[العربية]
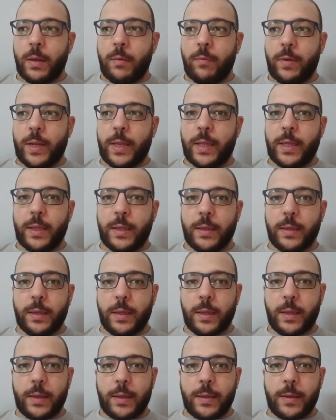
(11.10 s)
ولكن
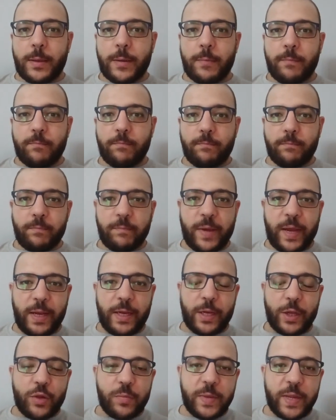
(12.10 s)
آه
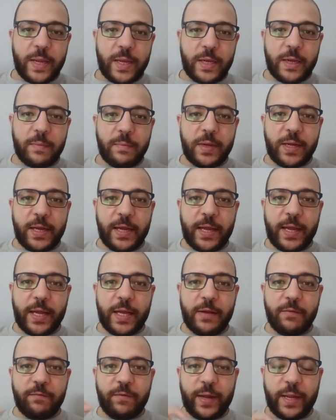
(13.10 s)
بقالنا يومين كده عمالين
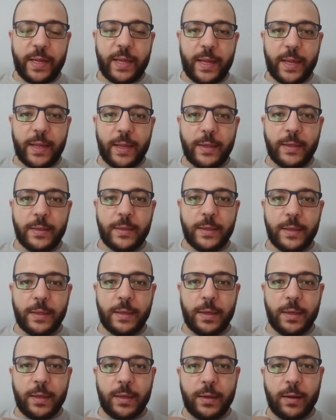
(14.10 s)
نتكلم في حكاية
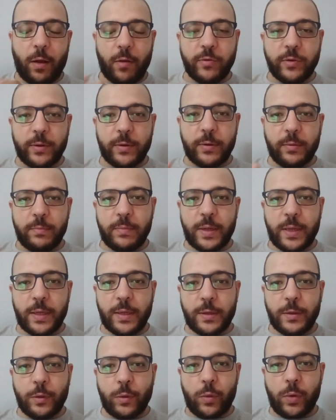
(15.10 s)
اللي حصل
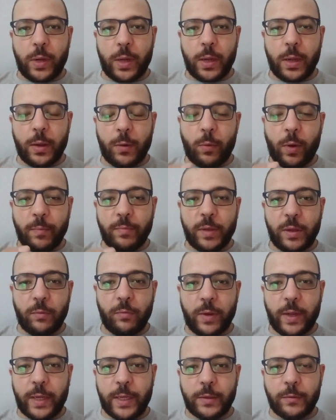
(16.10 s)
بين دونجا وعبد
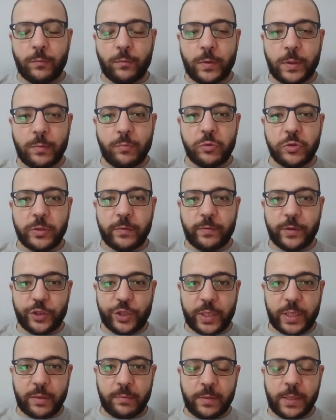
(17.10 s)
الواحد ومصطفى
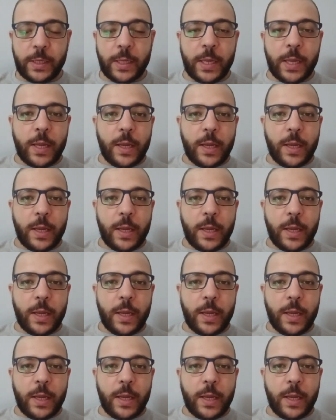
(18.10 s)
شلبي